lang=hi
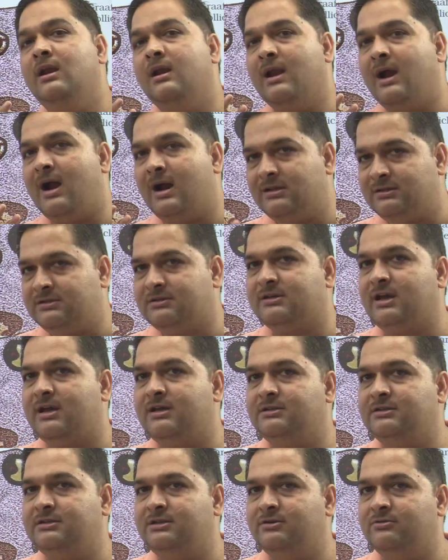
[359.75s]
लार्ज
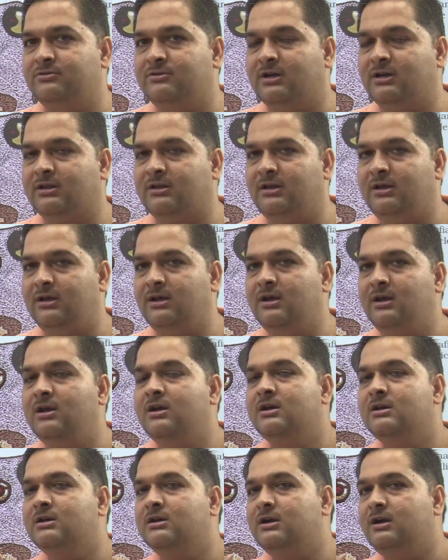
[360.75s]
साइज की हो जाती है
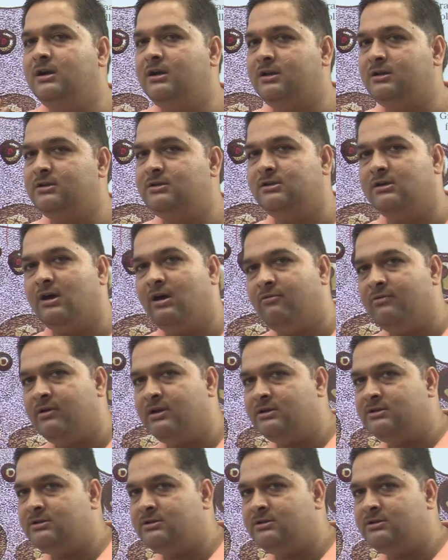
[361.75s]
इट इज नाउन एज